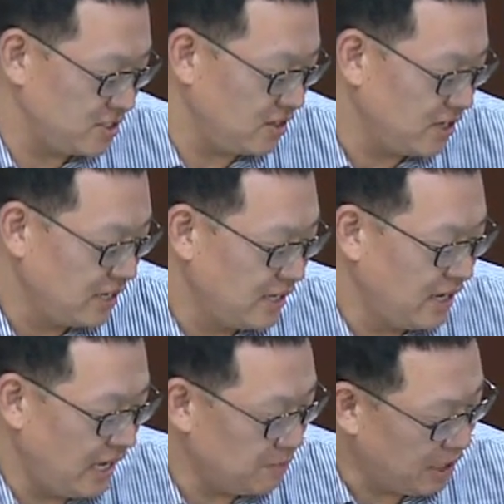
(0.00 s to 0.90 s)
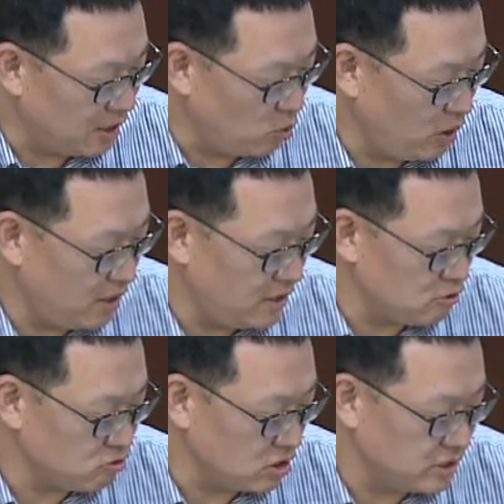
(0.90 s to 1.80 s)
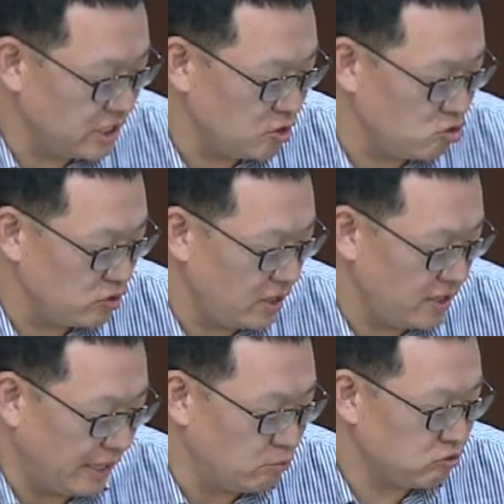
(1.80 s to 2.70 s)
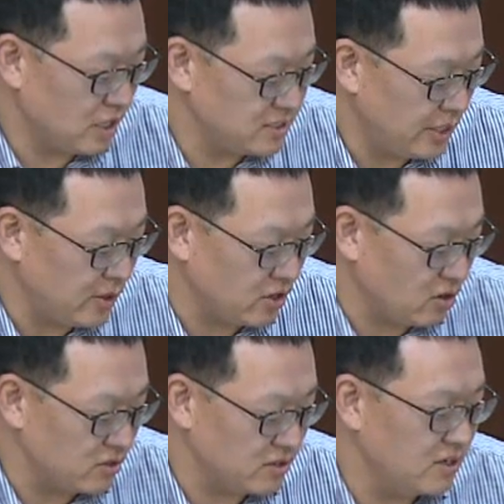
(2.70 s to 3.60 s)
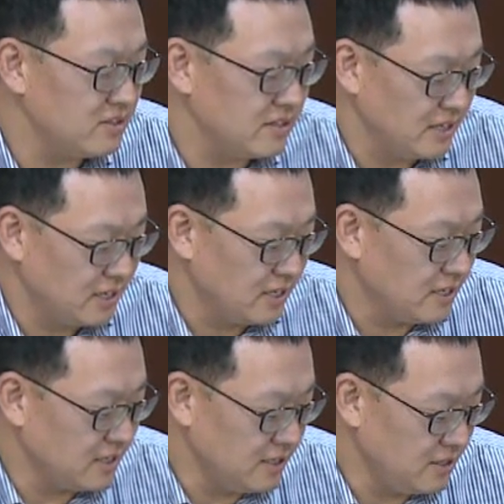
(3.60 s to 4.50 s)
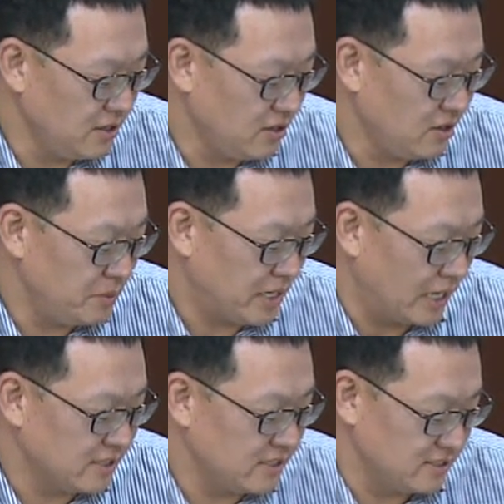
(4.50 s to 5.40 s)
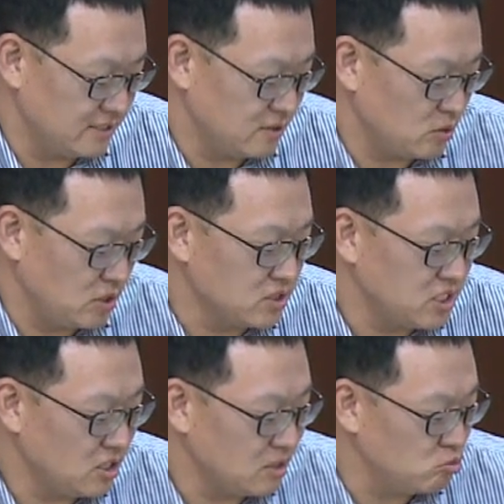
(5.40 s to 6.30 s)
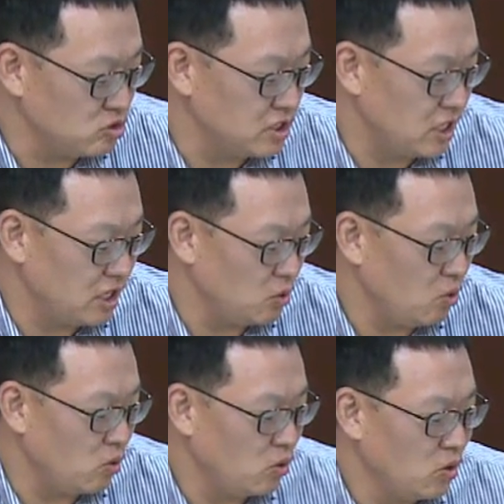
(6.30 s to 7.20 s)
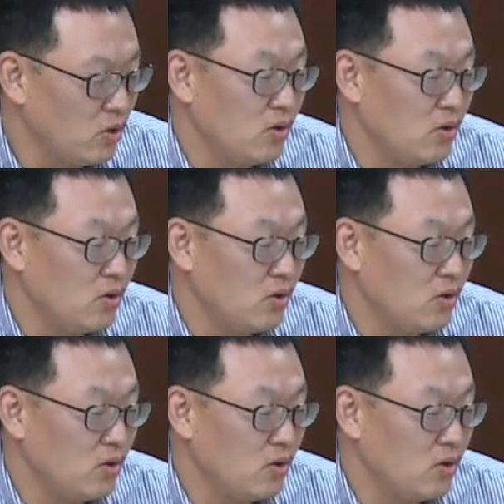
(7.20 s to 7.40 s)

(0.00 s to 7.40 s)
그래서 해방과 한국 전쟁 이후에 남북한 사회가 겪었던 이념의 갈등 그리고 정치적인 음. 문제로